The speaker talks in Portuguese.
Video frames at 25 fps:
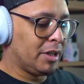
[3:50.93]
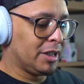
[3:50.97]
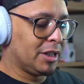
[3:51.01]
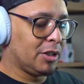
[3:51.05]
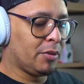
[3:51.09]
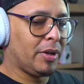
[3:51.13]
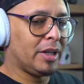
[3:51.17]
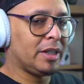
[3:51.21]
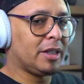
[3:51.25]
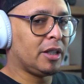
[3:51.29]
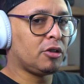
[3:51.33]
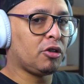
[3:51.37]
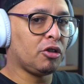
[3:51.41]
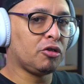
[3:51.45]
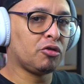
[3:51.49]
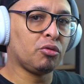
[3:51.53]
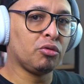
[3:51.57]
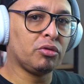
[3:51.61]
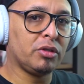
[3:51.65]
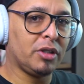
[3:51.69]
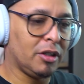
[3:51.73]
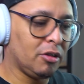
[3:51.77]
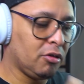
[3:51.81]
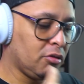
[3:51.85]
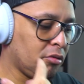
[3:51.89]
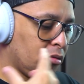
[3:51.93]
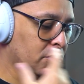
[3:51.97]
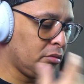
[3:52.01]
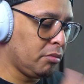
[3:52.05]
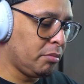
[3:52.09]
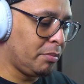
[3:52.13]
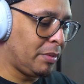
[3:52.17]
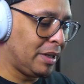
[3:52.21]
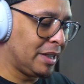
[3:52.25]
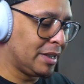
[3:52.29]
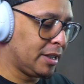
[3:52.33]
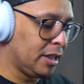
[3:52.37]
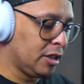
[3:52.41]
mas eu ainda tô escutando
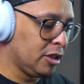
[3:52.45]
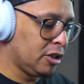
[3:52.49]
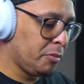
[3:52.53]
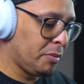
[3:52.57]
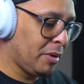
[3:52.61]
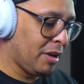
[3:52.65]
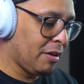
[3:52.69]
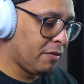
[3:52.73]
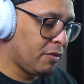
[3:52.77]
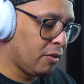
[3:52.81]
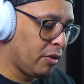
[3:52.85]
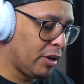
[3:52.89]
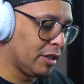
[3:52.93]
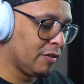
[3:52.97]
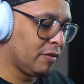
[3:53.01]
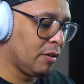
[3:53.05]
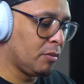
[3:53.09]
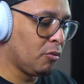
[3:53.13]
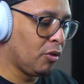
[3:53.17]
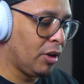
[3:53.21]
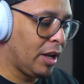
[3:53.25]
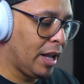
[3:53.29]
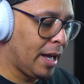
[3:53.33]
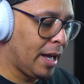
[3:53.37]
bastante minha voz. Vamos